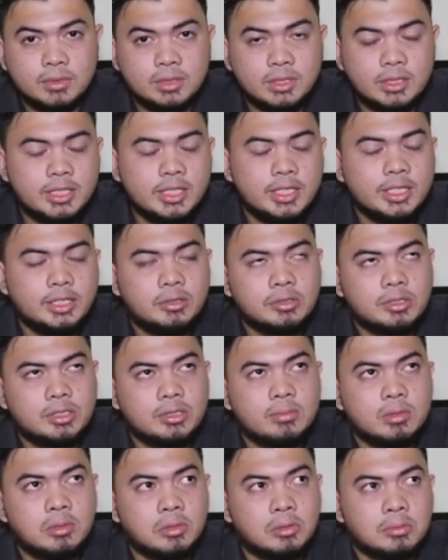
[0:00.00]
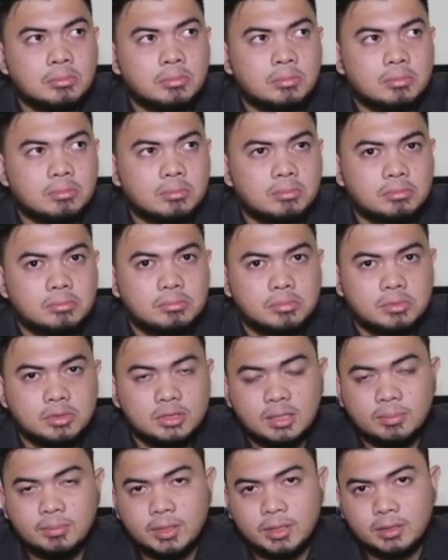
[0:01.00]
Jadi itu sebelum
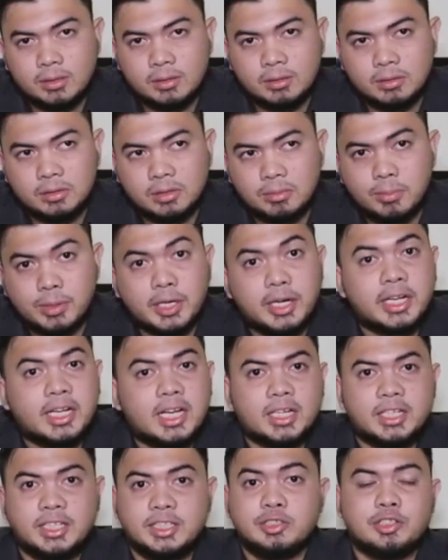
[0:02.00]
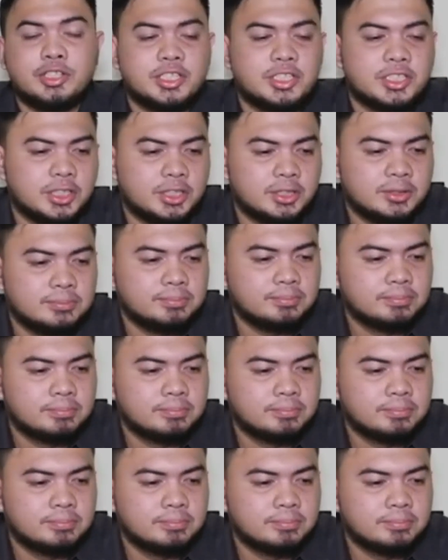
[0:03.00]
zaman kemerdekaan Indonesia.